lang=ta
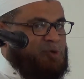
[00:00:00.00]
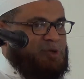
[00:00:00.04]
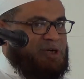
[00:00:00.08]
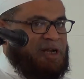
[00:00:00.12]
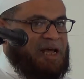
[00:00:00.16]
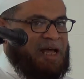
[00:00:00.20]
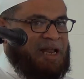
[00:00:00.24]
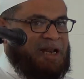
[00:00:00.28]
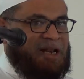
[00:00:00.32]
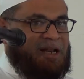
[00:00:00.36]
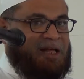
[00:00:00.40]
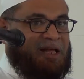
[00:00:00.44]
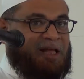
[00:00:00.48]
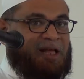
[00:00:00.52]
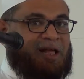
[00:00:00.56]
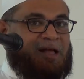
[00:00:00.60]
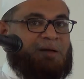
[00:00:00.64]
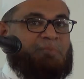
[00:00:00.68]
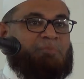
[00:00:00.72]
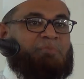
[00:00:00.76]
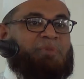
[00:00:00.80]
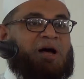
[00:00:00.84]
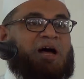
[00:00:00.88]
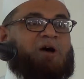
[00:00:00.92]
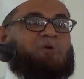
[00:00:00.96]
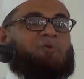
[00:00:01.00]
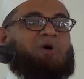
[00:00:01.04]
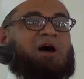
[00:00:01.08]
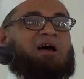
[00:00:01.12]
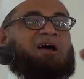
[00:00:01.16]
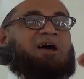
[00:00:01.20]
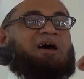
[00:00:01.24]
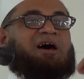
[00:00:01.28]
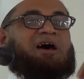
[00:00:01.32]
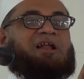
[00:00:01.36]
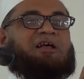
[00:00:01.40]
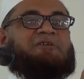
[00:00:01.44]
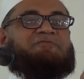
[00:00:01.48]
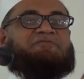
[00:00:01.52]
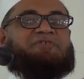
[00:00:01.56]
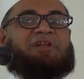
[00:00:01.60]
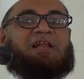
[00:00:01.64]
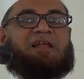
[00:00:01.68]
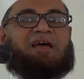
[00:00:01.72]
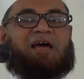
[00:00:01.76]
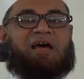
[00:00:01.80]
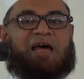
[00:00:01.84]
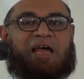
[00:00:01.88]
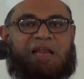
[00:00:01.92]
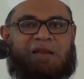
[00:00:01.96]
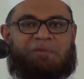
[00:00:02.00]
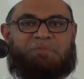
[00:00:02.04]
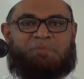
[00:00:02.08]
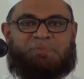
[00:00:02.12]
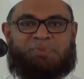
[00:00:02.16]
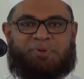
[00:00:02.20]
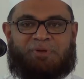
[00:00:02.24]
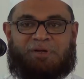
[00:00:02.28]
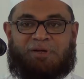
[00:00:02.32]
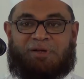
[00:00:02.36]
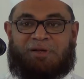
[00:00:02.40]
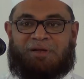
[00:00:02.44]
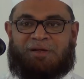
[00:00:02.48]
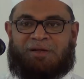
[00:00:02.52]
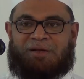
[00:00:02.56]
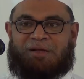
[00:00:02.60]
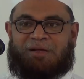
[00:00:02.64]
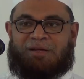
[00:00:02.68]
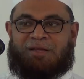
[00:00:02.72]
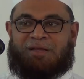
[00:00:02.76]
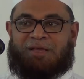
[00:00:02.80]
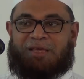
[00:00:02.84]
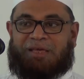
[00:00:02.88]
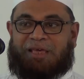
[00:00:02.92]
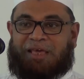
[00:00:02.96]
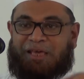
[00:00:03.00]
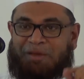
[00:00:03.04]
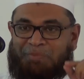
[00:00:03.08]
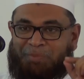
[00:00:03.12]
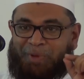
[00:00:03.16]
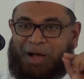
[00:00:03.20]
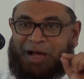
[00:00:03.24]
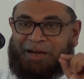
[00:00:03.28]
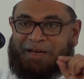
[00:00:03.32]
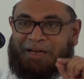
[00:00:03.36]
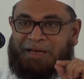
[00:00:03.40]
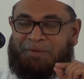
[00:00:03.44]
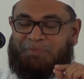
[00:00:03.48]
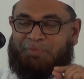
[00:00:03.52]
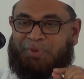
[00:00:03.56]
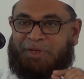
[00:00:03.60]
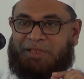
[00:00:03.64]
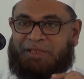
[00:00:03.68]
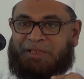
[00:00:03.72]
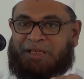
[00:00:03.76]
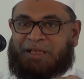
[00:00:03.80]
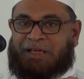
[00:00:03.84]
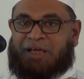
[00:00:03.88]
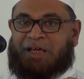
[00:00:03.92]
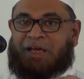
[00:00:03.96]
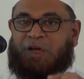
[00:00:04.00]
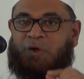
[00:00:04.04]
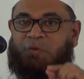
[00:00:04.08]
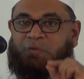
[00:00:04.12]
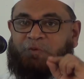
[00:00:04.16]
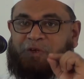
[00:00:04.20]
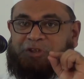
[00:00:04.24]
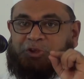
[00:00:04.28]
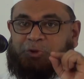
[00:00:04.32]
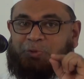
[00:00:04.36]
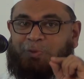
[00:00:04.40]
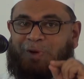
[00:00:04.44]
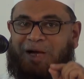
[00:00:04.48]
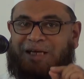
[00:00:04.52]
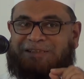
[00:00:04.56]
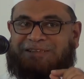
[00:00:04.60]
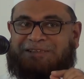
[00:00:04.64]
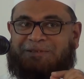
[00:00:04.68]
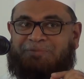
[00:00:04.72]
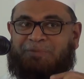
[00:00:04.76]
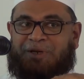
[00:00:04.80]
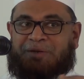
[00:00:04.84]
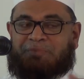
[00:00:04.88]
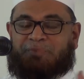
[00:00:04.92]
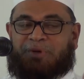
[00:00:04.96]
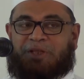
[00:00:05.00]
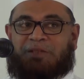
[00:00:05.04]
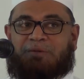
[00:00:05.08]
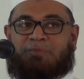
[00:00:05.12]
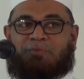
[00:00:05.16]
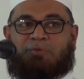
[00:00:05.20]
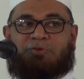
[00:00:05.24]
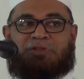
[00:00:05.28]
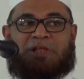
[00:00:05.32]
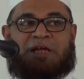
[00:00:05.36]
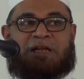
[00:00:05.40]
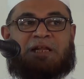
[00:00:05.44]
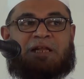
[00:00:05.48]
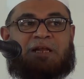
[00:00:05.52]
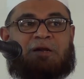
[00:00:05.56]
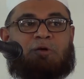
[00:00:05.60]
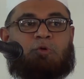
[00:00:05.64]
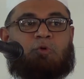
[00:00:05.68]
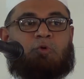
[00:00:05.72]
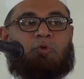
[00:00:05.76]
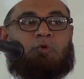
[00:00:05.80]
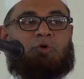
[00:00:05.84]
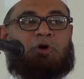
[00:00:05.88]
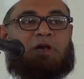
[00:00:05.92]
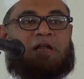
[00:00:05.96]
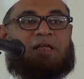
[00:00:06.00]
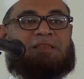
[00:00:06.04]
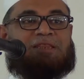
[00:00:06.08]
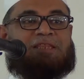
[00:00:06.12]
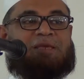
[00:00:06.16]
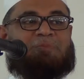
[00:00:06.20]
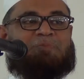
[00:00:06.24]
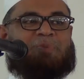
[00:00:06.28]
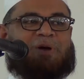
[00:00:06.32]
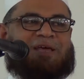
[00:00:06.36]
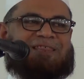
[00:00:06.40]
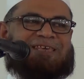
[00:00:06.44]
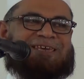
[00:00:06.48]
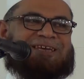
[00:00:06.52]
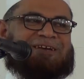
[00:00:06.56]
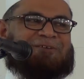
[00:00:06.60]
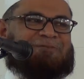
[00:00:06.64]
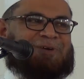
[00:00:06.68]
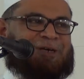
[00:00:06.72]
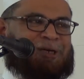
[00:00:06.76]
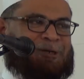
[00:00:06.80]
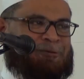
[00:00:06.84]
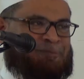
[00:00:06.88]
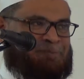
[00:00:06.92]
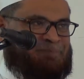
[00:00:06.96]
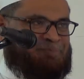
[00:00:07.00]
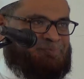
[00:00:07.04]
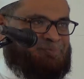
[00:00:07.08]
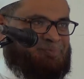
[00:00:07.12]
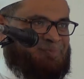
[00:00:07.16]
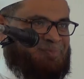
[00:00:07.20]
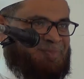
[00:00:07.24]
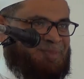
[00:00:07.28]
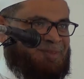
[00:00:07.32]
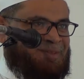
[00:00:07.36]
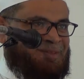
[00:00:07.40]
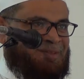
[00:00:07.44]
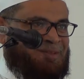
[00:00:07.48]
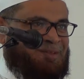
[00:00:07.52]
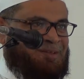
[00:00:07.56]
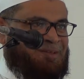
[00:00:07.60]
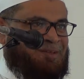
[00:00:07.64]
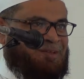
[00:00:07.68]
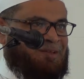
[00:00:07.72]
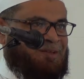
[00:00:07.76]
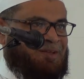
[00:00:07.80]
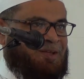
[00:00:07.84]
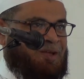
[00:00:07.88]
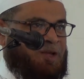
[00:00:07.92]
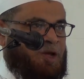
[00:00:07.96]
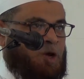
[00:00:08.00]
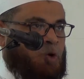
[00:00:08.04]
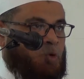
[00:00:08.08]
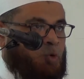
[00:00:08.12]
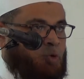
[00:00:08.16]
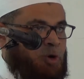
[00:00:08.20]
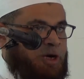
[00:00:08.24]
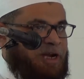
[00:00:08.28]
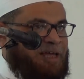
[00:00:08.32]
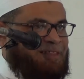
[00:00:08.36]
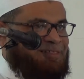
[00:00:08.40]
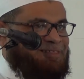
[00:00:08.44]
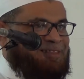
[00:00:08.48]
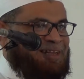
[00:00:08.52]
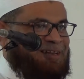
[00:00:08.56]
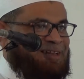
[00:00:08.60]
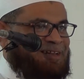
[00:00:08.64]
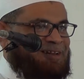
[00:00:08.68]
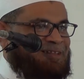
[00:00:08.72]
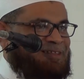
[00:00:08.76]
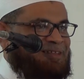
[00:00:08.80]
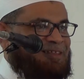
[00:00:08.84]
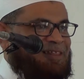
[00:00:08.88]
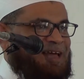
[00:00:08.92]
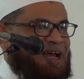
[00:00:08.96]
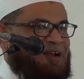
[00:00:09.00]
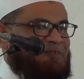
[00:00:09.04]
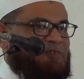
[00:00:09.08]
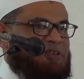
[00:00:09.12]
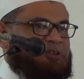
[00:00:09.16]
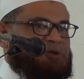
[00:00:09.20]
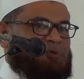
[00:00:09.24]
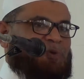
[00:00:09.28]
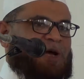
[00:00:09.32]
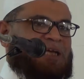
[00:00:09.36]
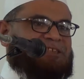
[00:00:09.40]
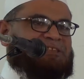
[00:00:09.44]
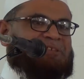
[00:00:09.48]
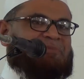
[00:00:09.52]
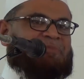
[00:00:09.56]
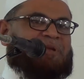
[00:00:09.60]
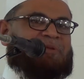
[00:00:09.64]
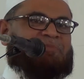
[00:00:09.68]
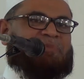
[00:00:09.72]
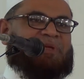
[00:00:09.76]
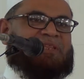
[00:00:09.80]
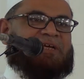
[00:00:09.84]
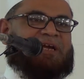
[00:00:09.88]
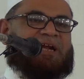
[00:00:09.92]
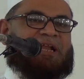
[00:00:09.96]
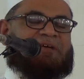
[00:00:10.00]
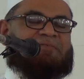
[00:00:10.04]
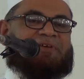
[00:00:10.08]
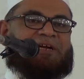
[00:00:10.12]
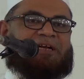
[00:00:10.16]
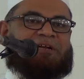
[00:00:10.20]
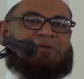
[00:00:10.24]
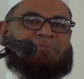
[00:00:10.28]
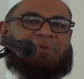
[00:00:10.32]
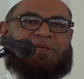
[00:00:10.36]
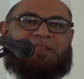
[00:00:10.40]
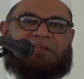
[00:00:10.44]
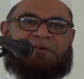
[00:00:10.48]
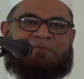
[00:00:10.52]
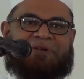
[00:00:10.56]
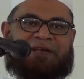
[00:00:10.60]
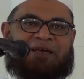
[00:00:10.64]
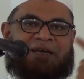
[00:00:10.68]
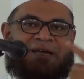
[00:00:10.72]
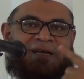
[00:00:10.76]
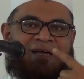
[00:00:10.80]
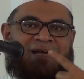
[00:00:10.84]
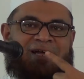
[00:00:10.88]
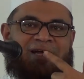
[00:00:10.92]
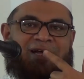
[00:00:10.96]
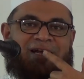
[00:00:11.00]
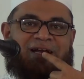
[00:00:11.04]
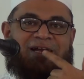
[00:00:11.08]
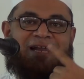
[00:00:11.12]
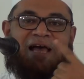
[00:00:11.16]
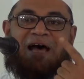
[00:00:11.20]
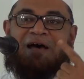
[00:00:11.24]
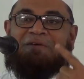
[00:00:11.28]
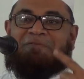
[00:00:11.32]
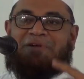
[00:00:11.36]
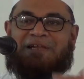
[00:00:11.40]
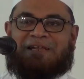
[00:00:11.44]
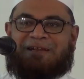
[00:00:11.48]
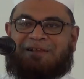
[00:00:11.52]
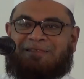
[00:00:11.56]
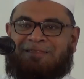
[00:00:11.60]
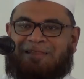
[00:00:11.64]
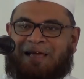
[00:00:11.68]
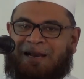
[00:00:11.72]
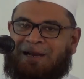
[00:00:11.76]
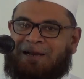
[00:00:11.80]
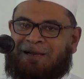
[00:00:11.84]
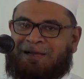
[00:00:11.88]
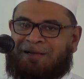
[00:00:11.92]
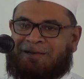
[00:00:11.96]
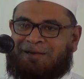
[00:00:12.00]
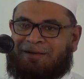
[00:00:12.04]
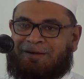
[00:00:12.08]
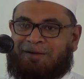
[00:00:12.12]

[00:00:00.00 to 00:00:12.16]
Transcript: சொன்னால் மா வக்கரஃபில் கல்ப் ஈமான் என்பது விசுவாசம் என்பது முதலில் உள்ளத்தை பாதிக்க வேண்டும் உள்ளத்தில் இருந்துதான் விசுவாசம் என்பது எழ வேண்டுமே தவிர நாவில் இருந்தல்ல